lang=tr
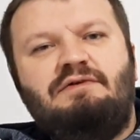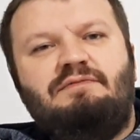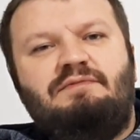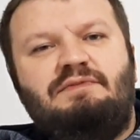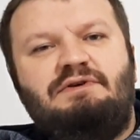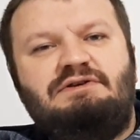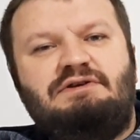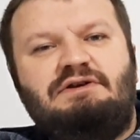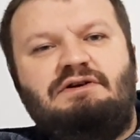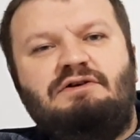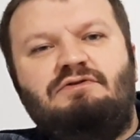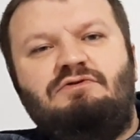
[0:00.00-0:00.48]

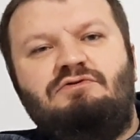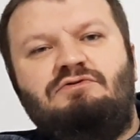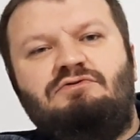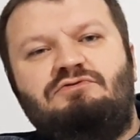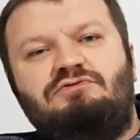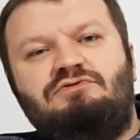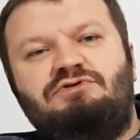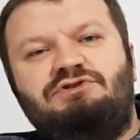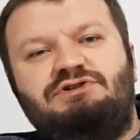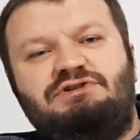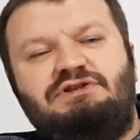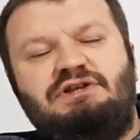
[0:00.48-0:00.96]
Mesela
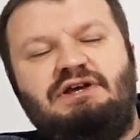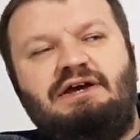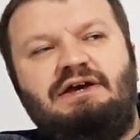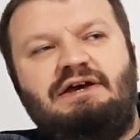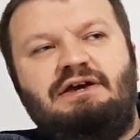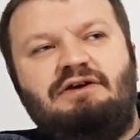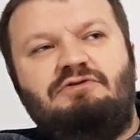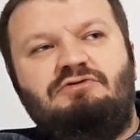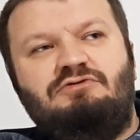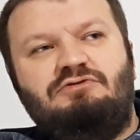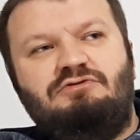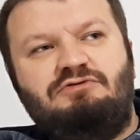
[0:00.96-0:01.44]
oldu işte
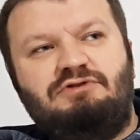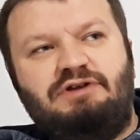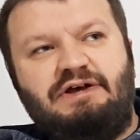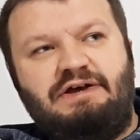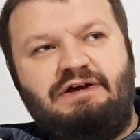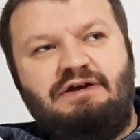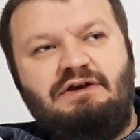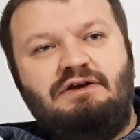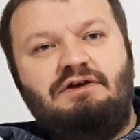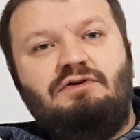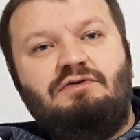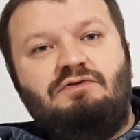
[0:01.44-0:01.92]

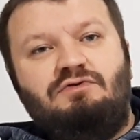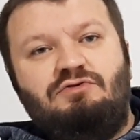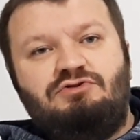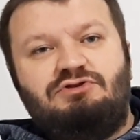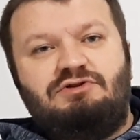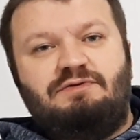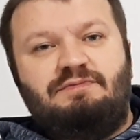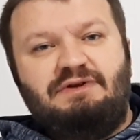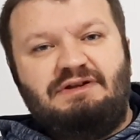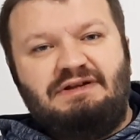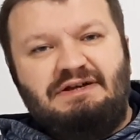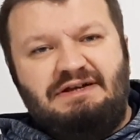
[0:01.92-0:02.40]
Eylül'de. O
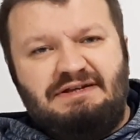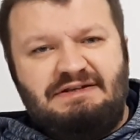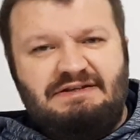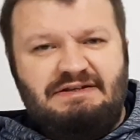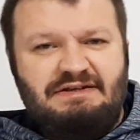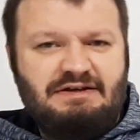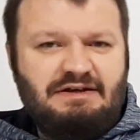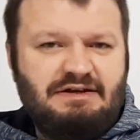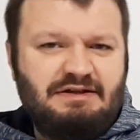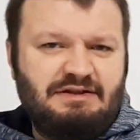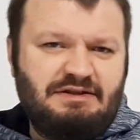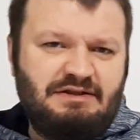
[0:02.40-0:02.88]
zaman
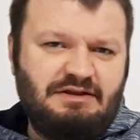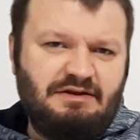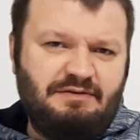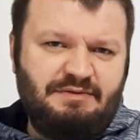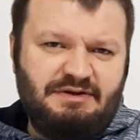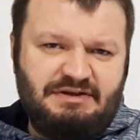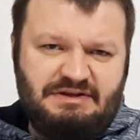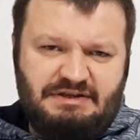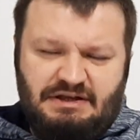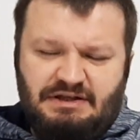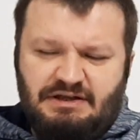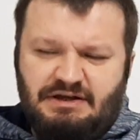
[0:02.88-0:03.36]
Haziran'da
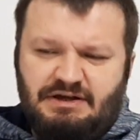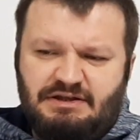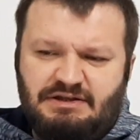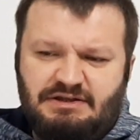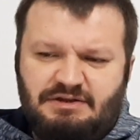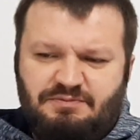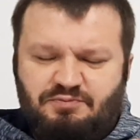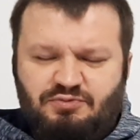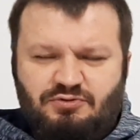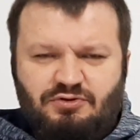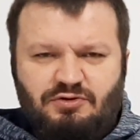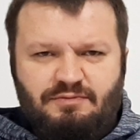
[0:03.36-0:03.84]
mesela
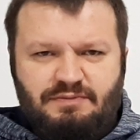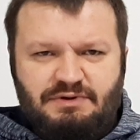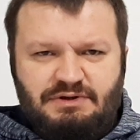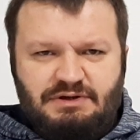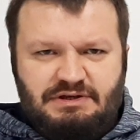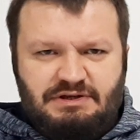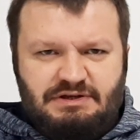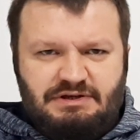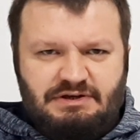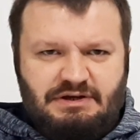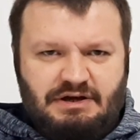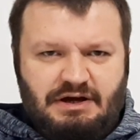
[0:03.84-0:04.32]

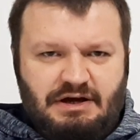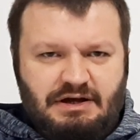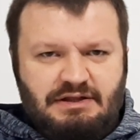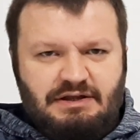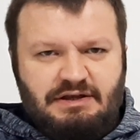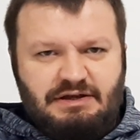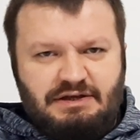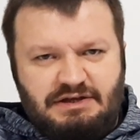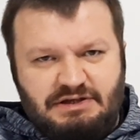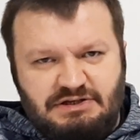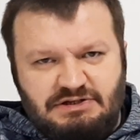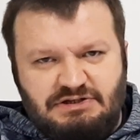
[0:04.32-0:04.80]
diplomayı
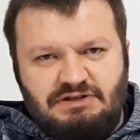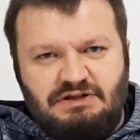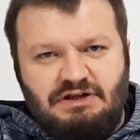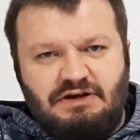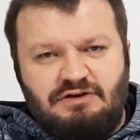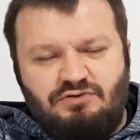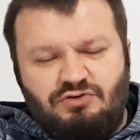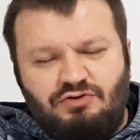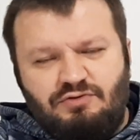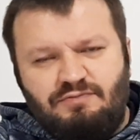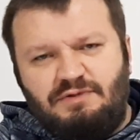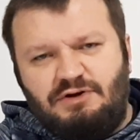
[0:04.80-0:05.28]
alan
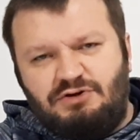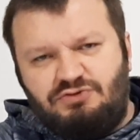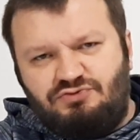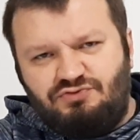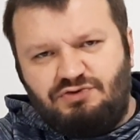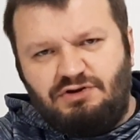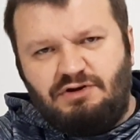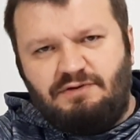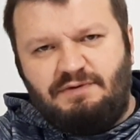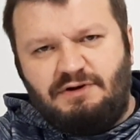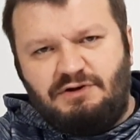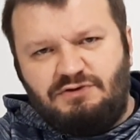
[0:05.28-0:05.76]
kişiler ön
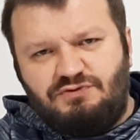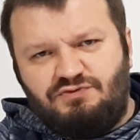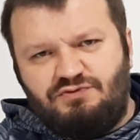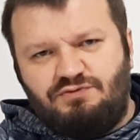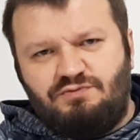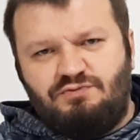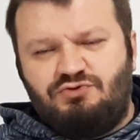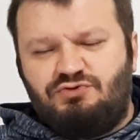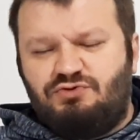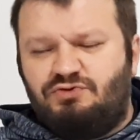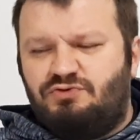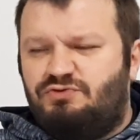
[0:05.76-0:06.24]
başvuruya
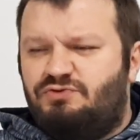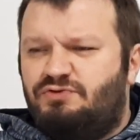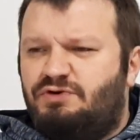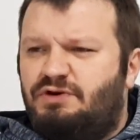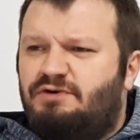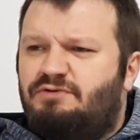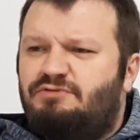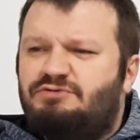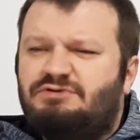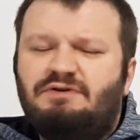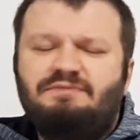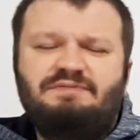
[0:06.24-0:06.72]
başvurmuş olur.
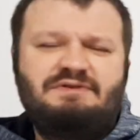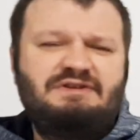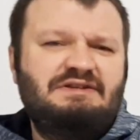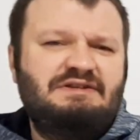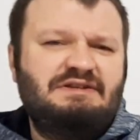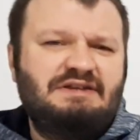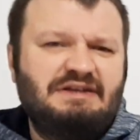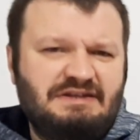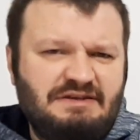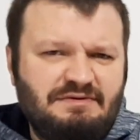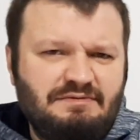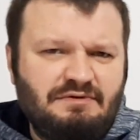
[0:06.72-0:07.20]
Yani hocam
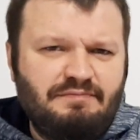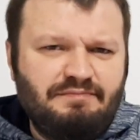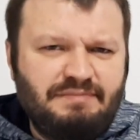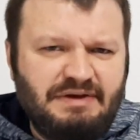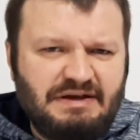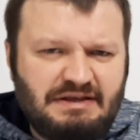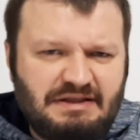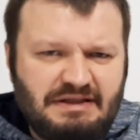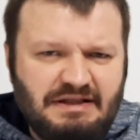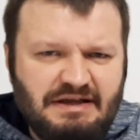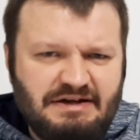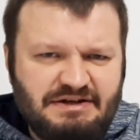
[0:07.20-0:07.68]
siz ne zaman
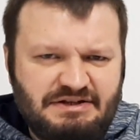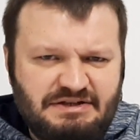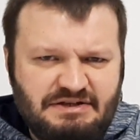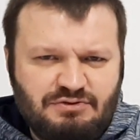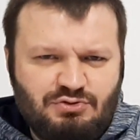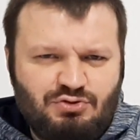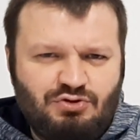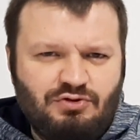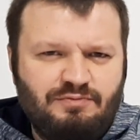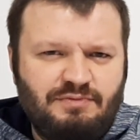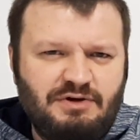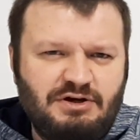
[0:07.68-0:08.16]

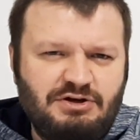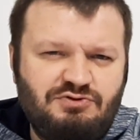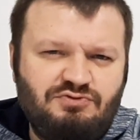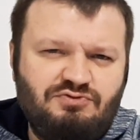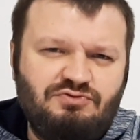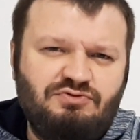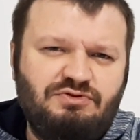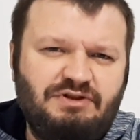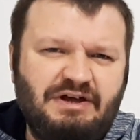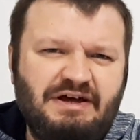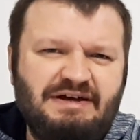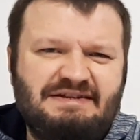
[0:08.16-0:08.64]
beklersiniz ön
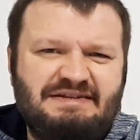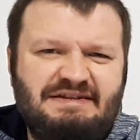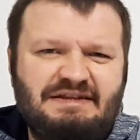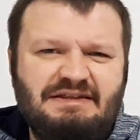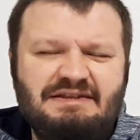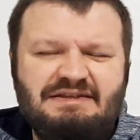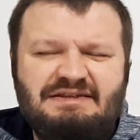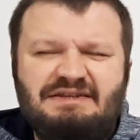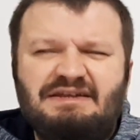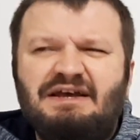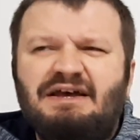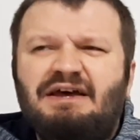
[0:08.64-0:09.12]
başvuru
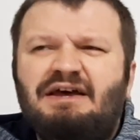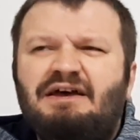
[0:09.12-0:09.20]
derseniz